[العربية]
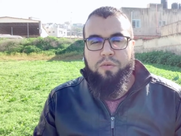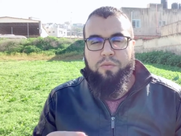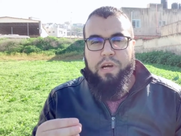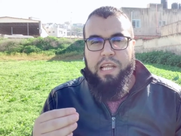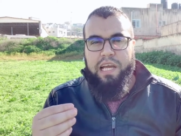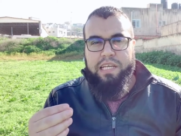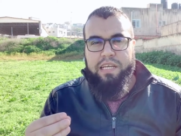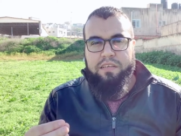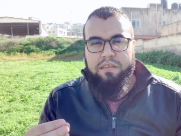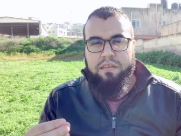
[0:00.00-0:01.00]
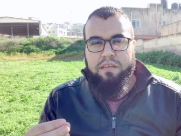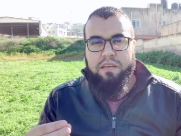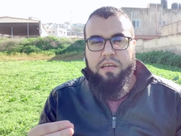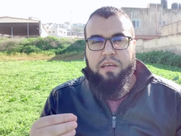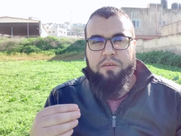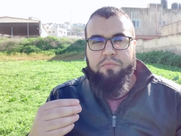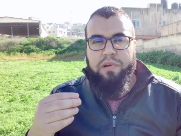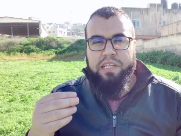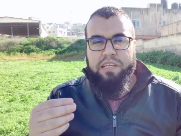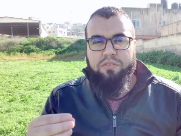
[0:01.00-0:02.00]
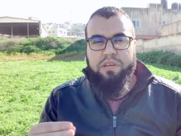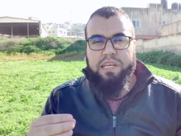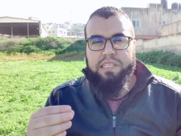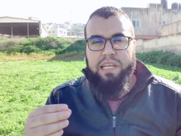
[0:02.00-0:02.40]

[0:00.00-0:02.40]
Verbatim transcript: ولكن بعد رؤية